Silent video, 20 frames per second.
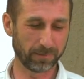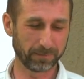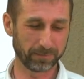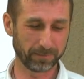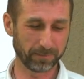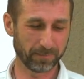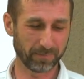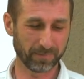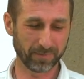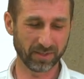
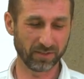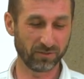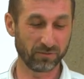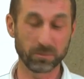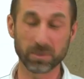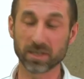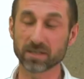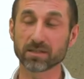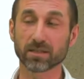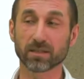Ага. Не
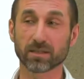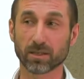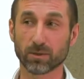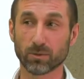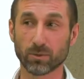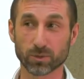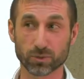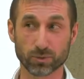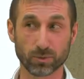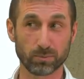вместо
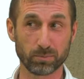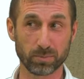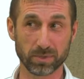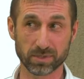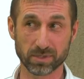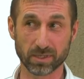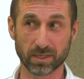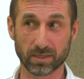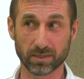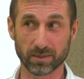того, чтобы
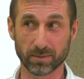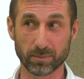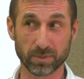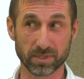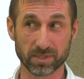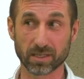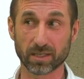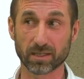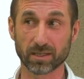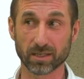писать.
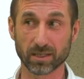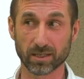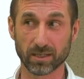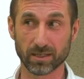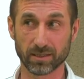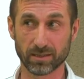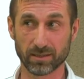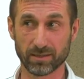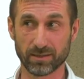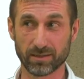Писать надо
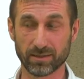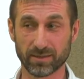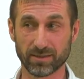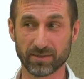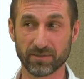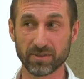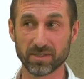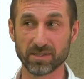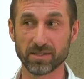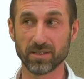
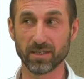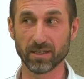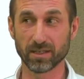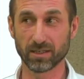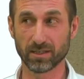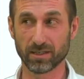везде.